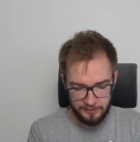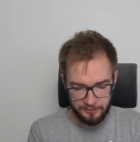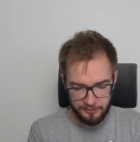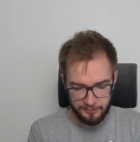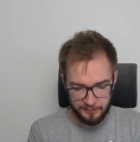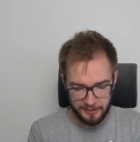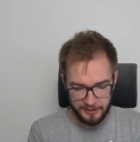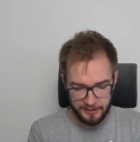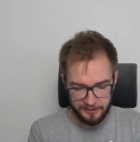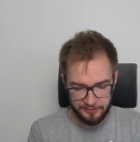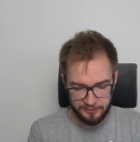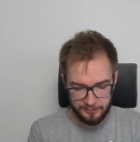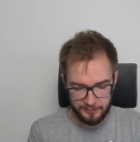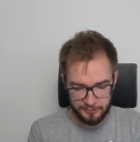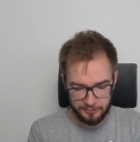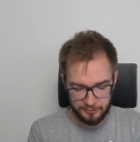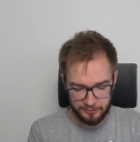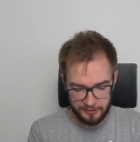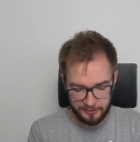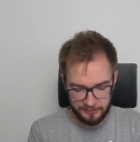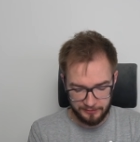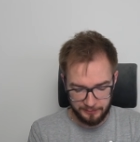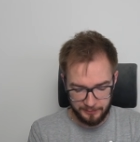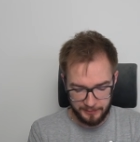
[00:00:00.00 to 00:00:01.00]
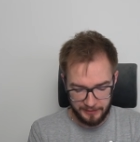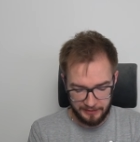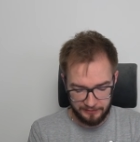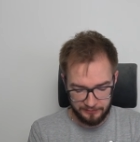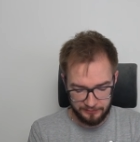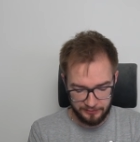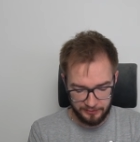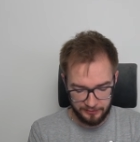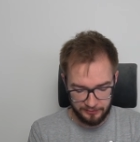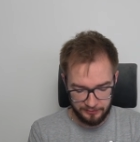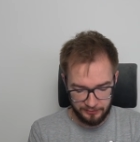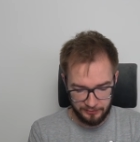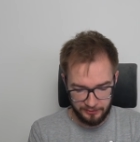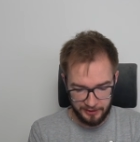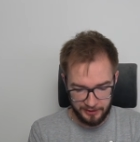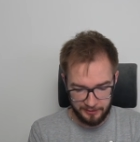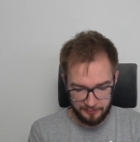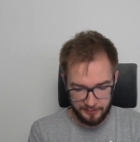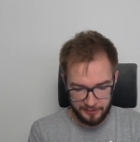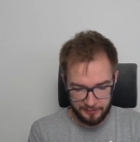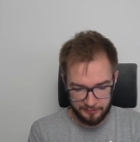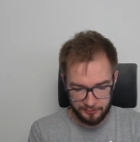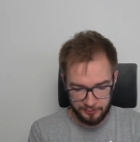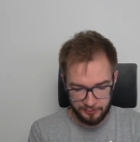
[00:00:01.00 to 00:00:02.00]
Dobra, ja sobie tutaj sprawdzę, co ja
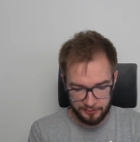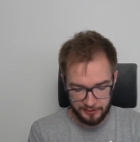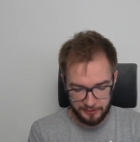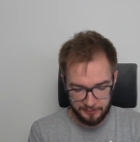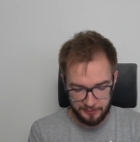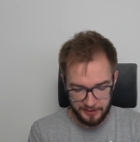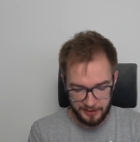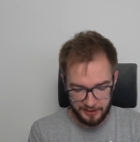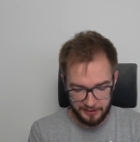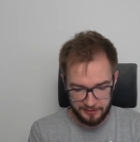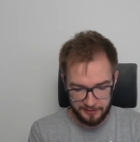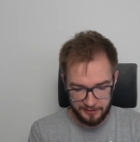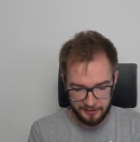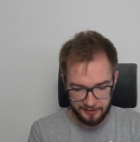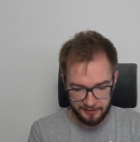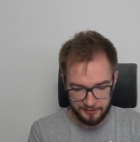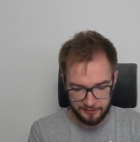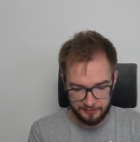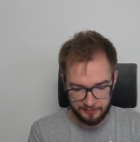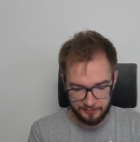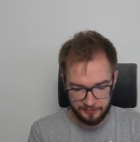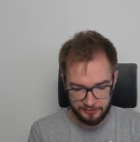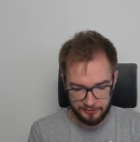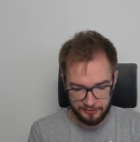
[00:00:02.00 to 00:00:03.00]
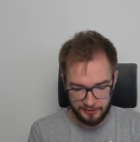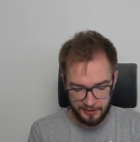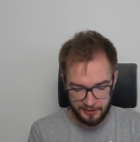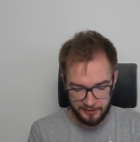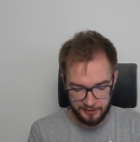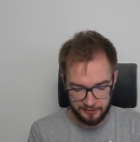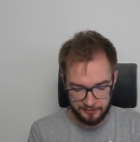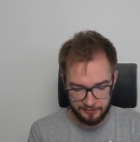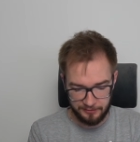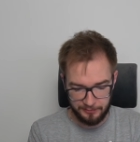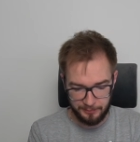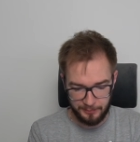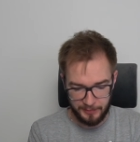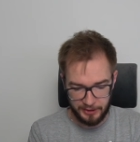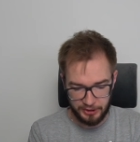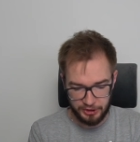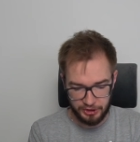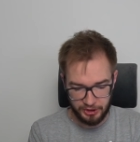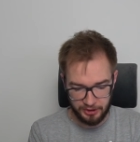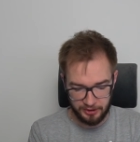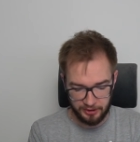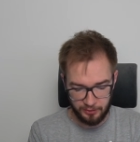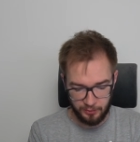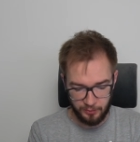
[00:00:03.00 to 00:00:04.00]
mam do odebrania ze
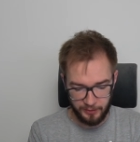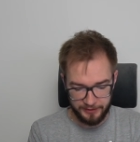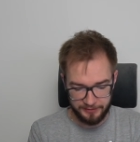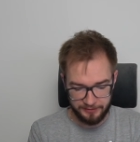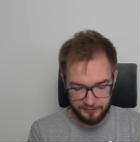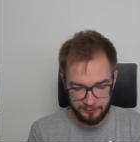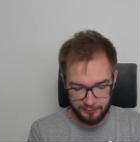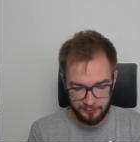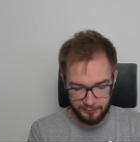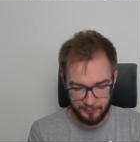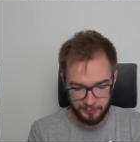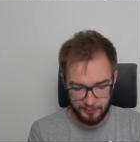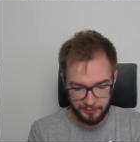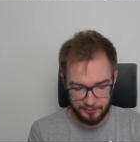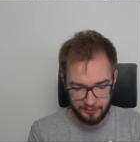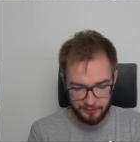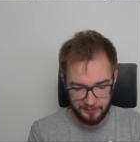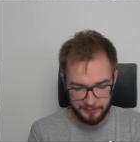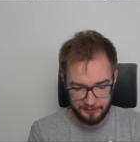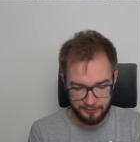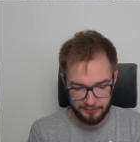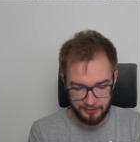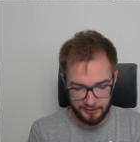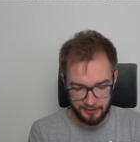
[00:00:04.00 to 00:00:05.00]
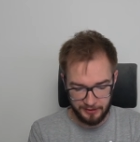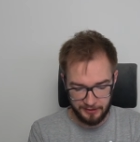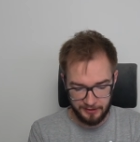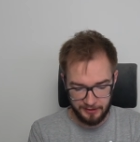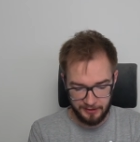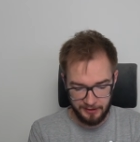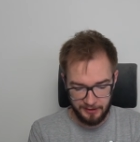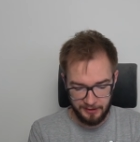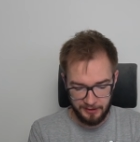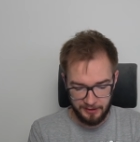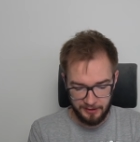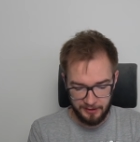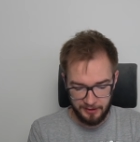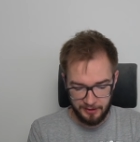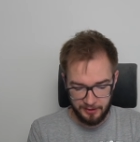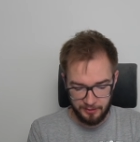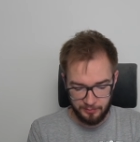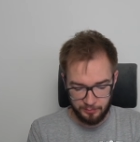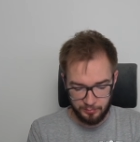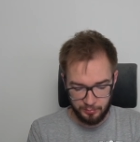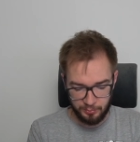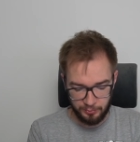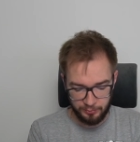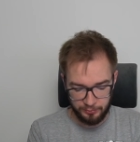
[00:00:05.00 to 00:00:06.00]
special questów, bo to będzie
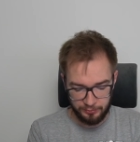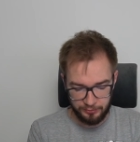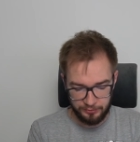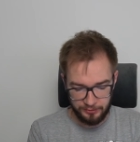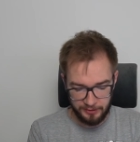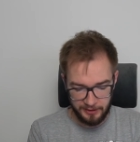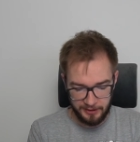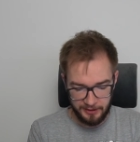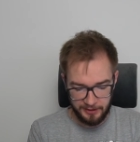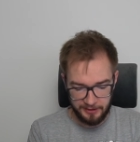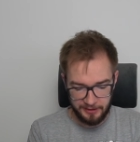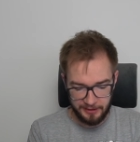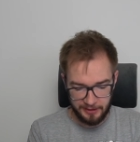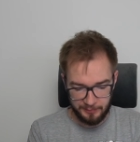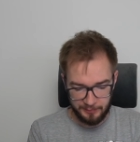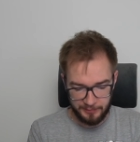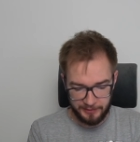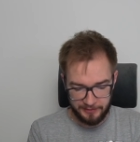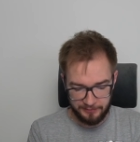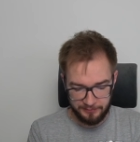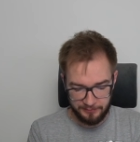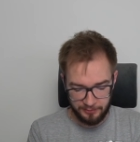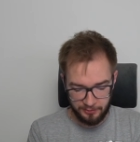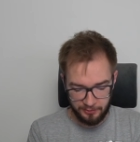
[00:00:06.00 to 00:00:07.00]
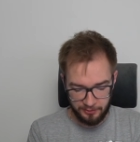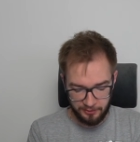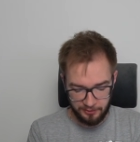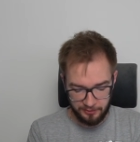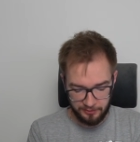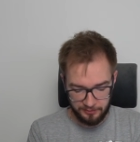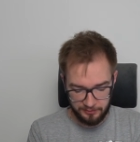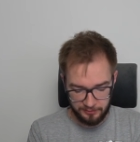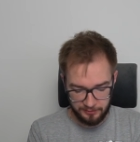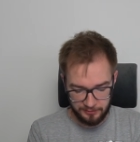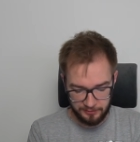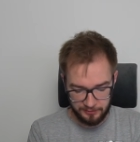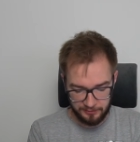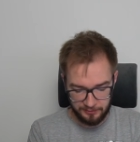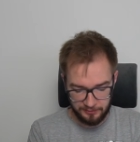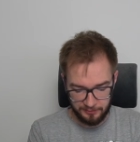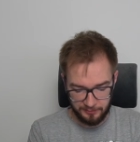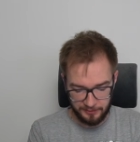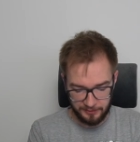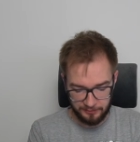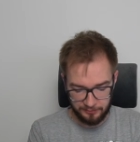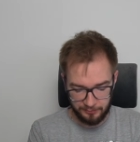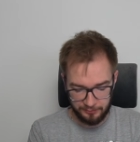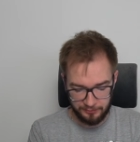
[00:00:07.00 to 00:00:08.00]
później na pewno.
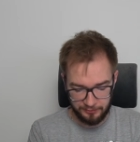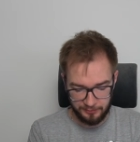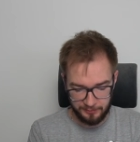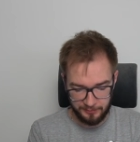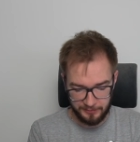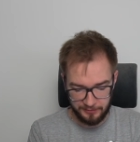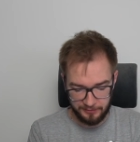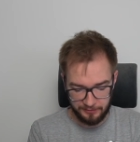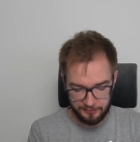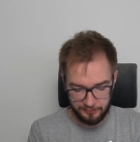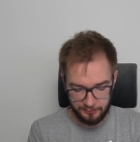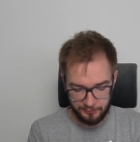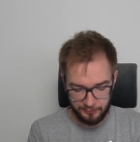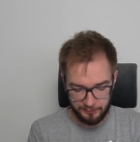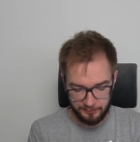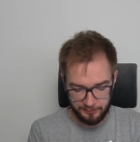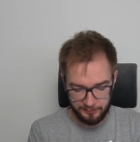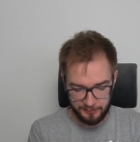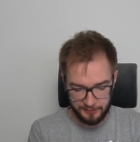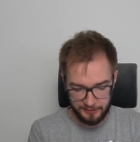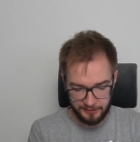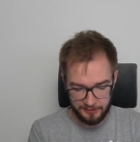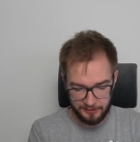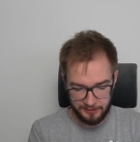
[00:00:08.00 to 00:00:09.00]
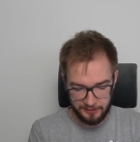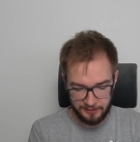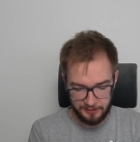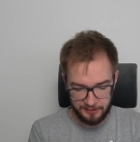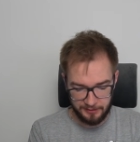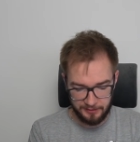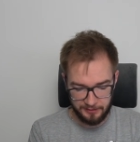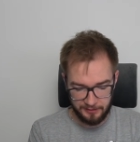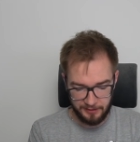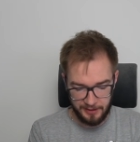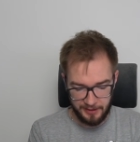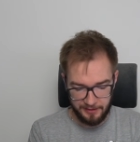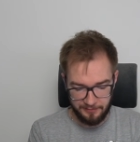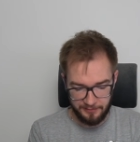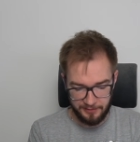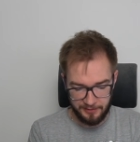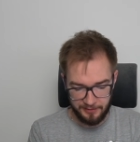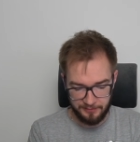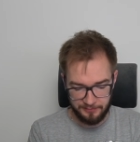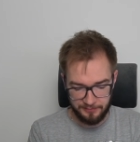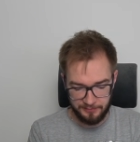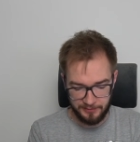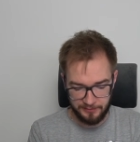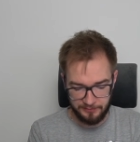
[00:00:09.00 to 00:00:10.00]
Dobra, tu sobie zróbmy
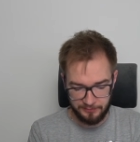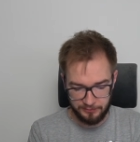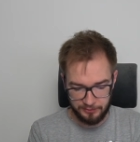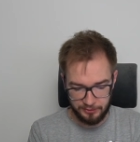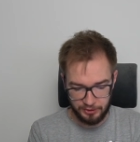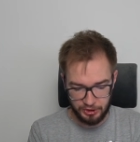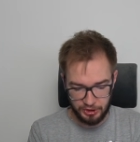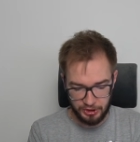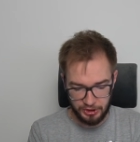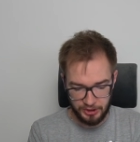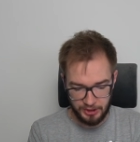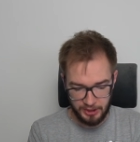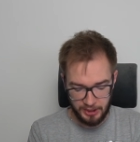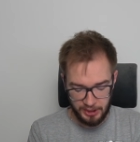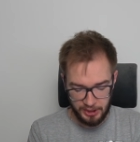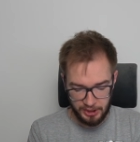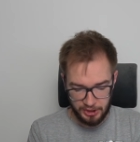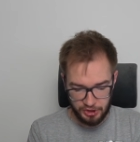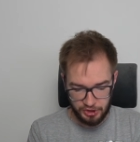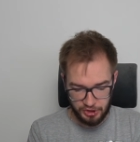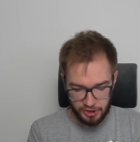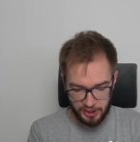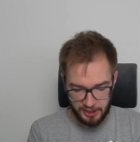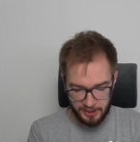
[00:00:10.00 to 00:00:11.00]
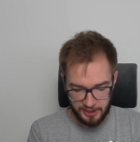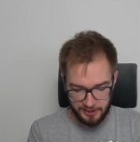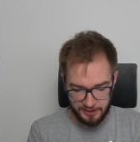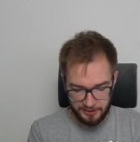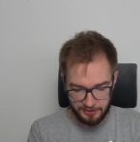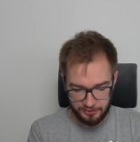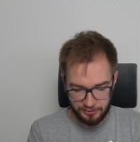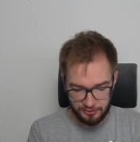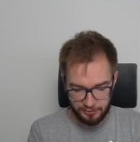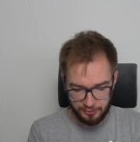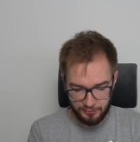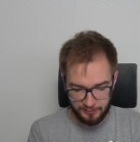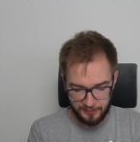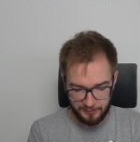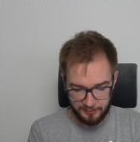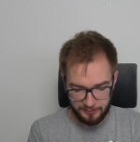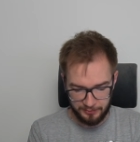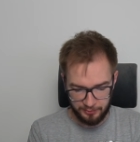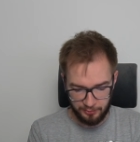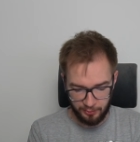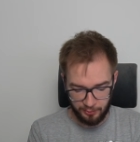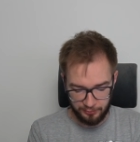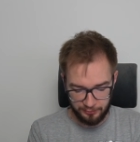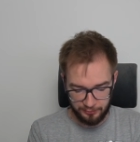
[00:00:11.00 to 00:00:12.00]
level 50 challenge, tu
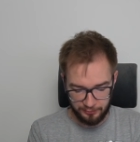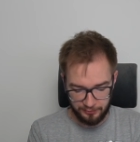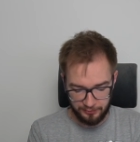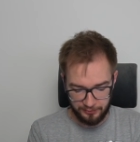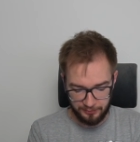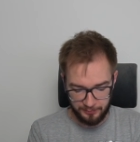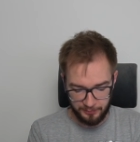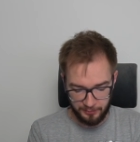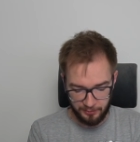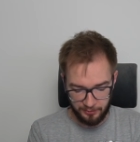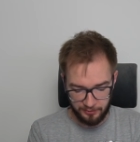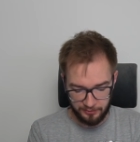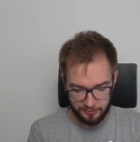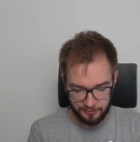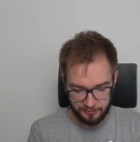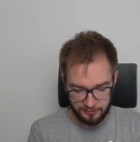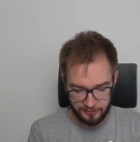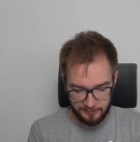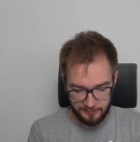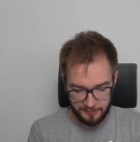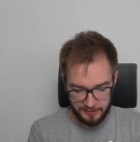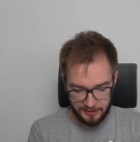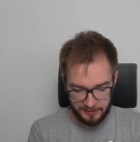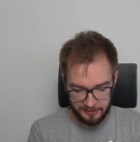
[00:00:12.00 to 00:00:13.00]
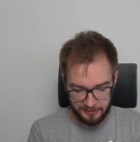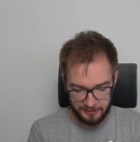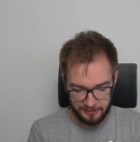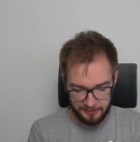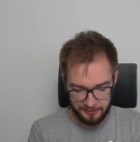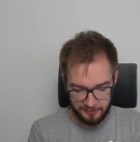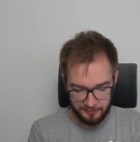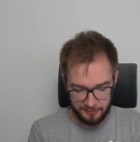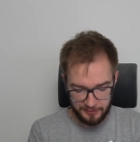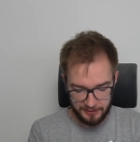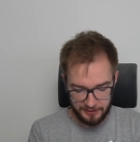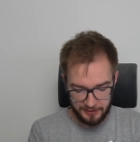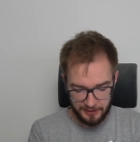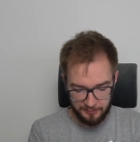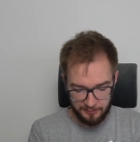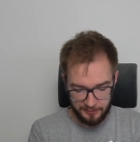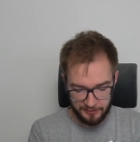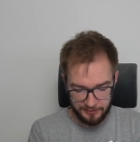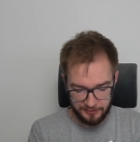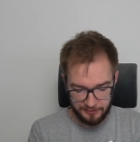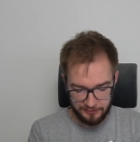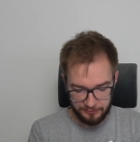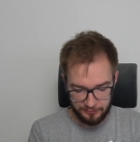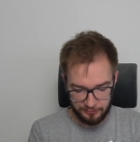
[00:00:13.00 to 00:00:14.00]
mamy dosyć sporo do odebrania, dobra, nie
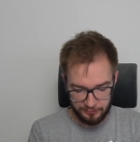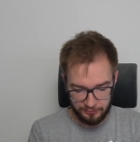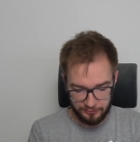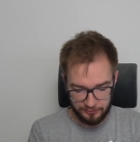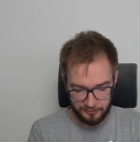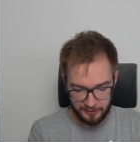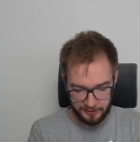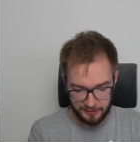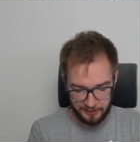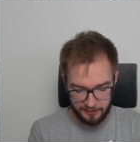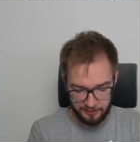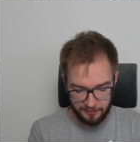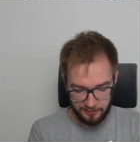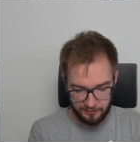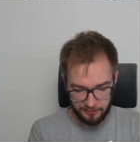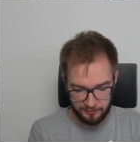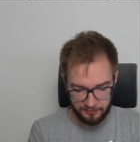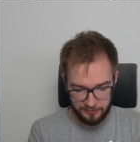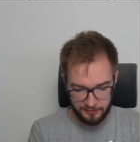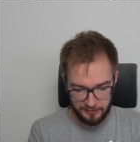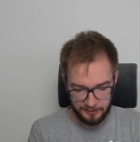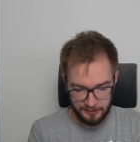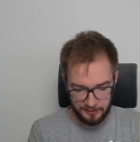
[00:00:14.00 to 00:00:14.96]
ma nic już takiego.